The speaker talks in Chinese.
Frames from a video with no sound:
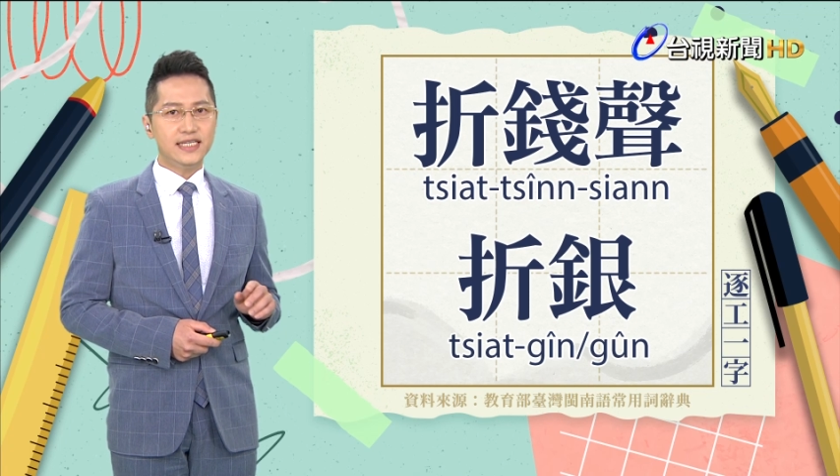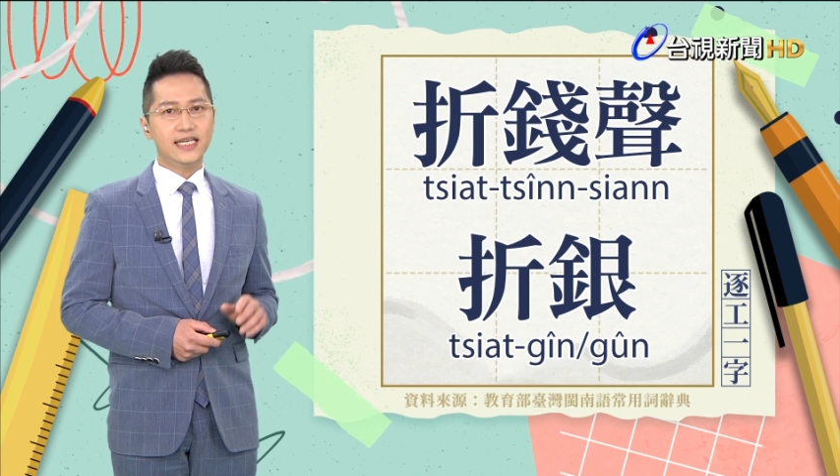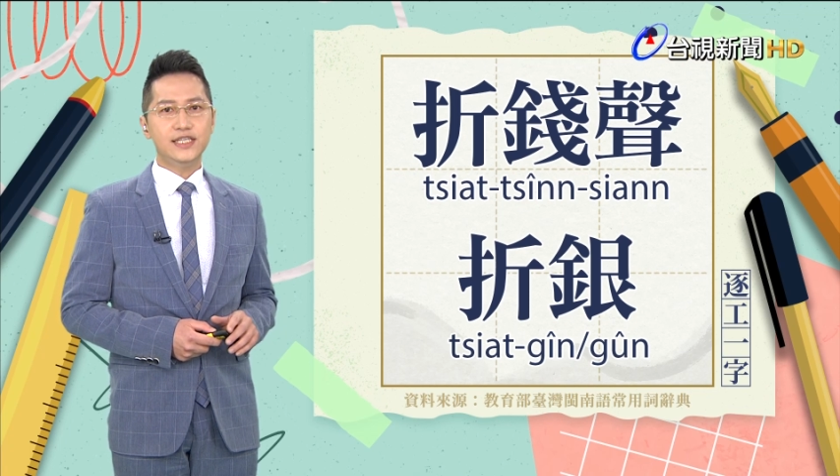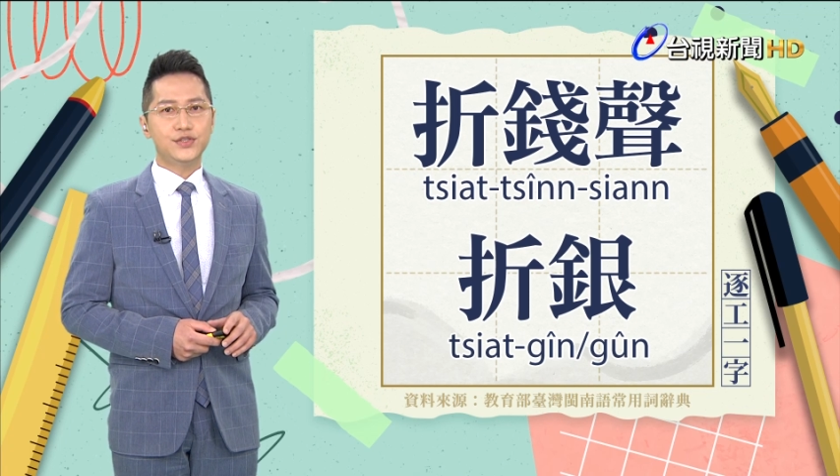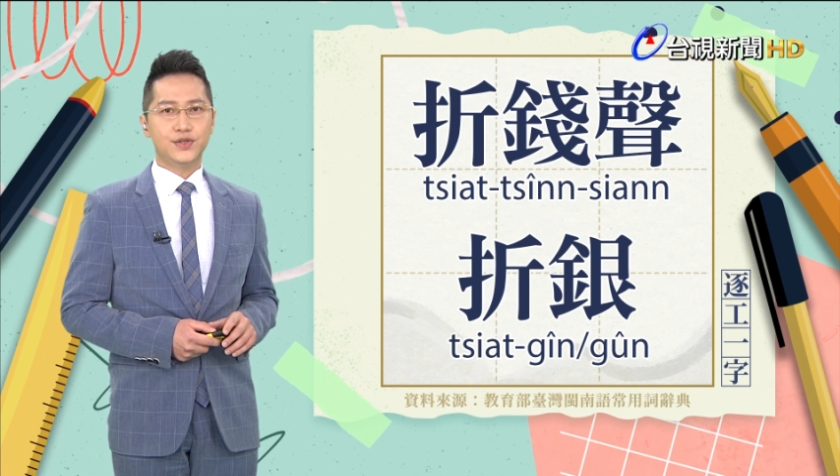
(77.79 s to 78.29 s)
这个
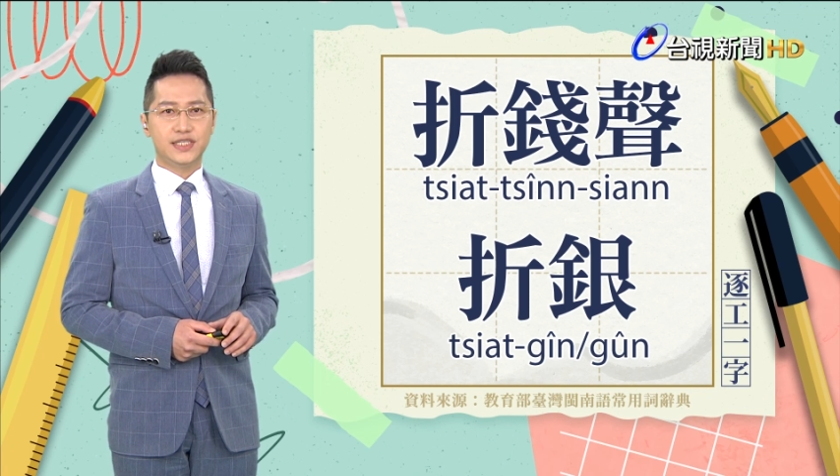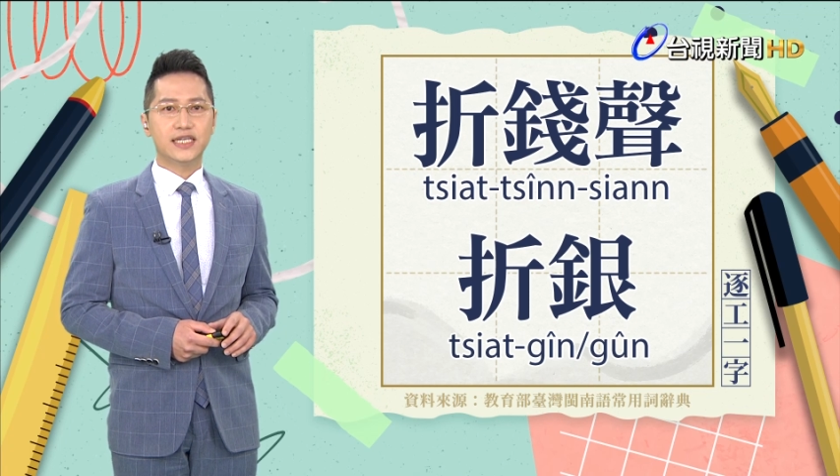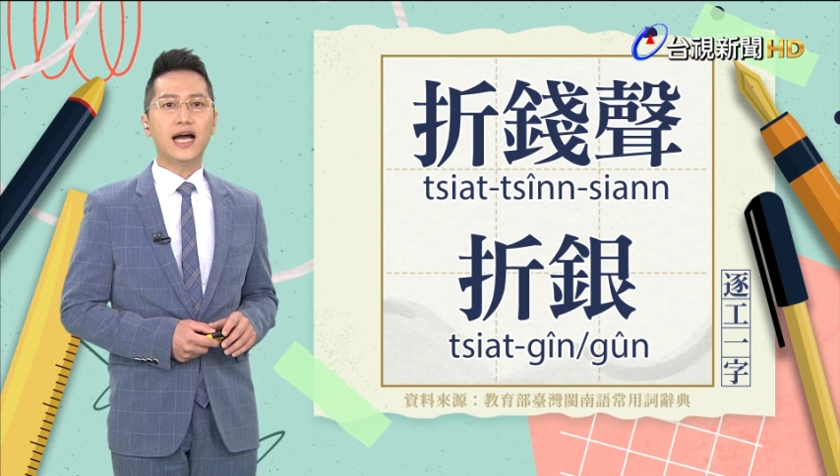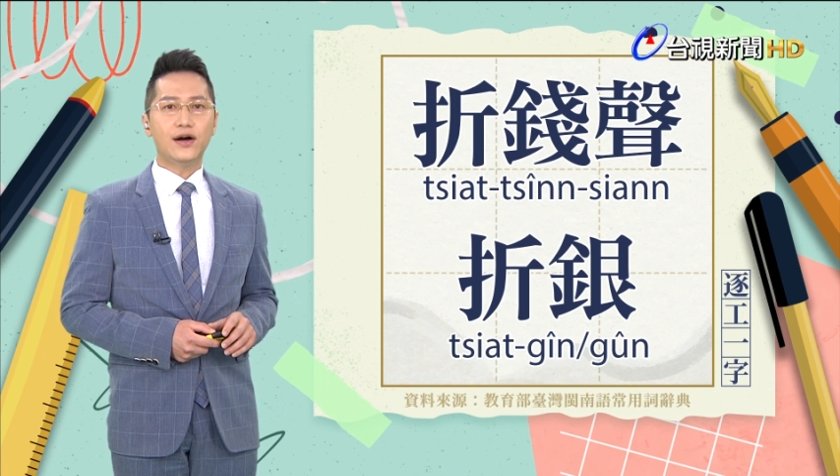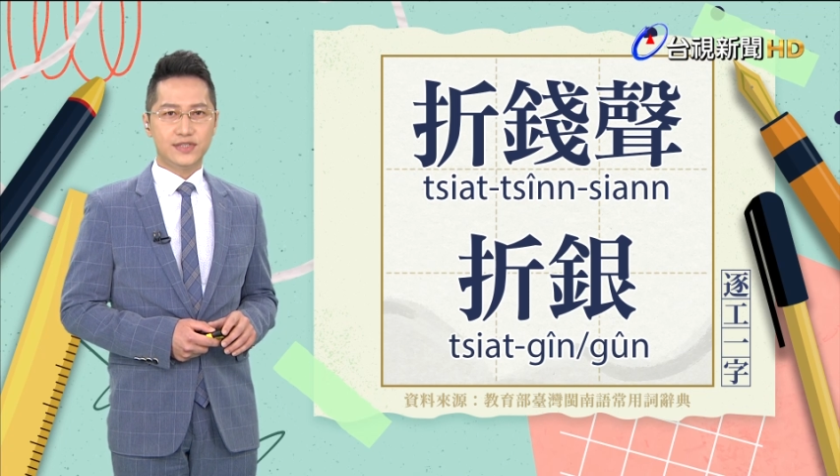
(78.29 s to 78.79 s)
意思是
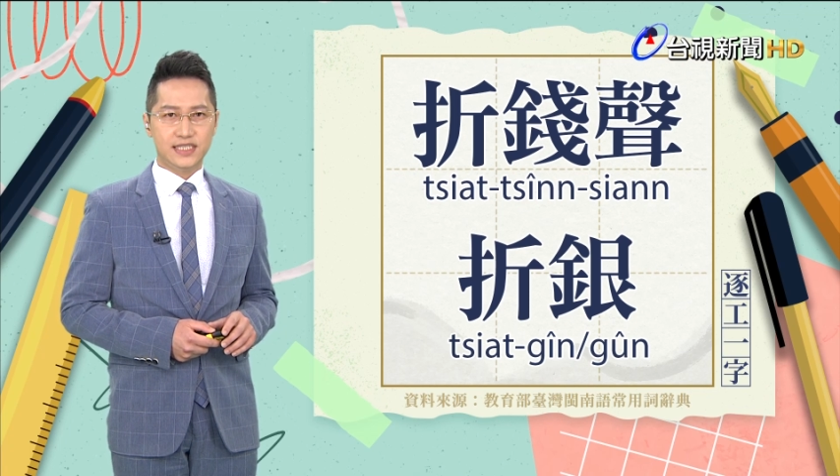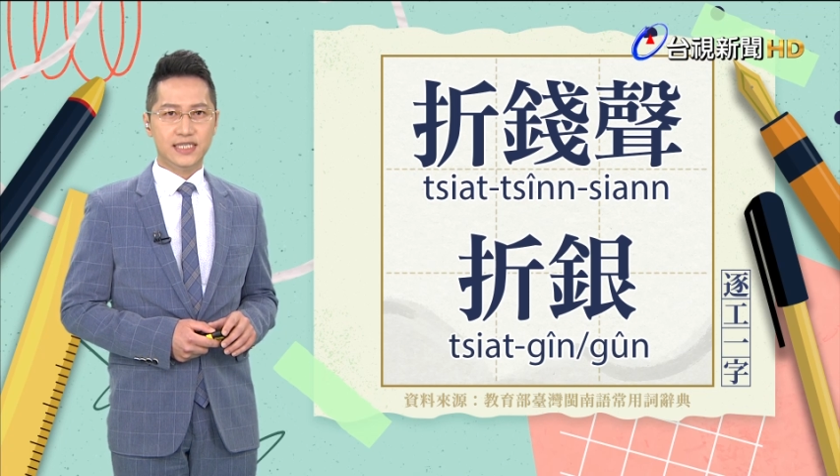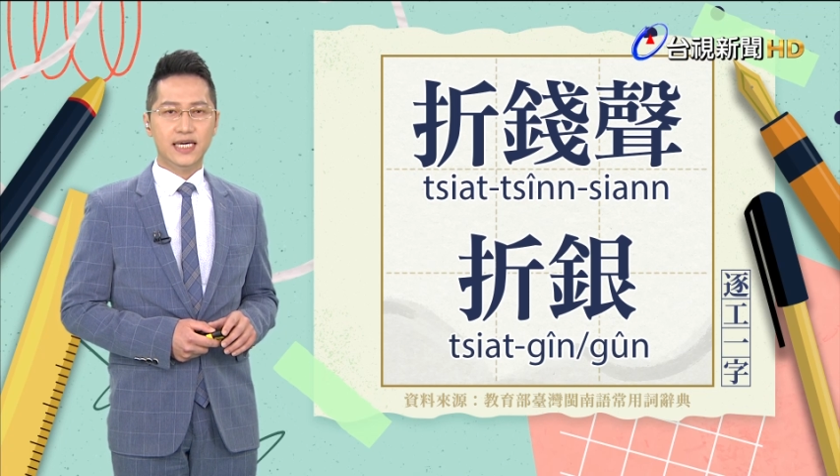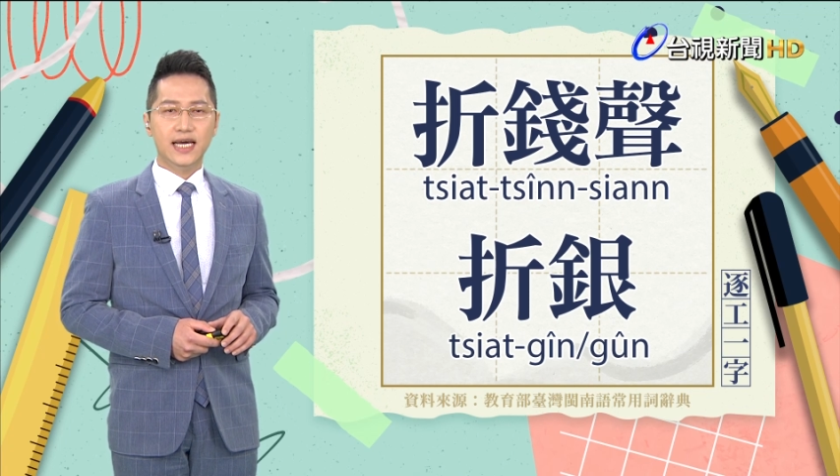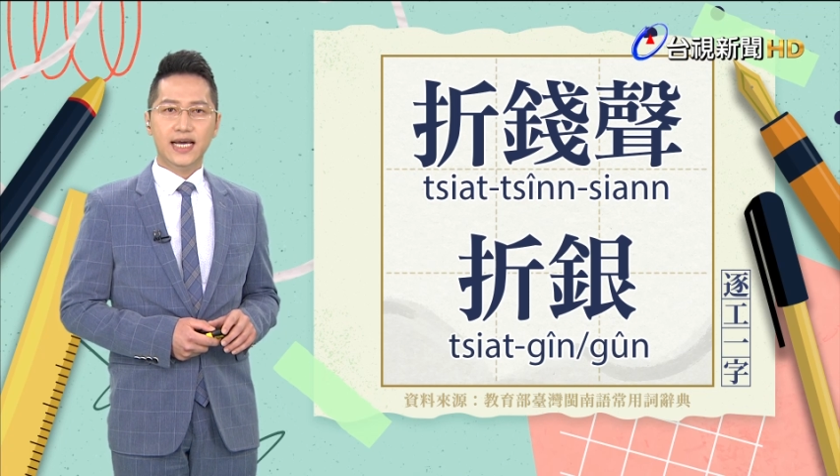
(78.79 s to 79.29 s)
靠钱，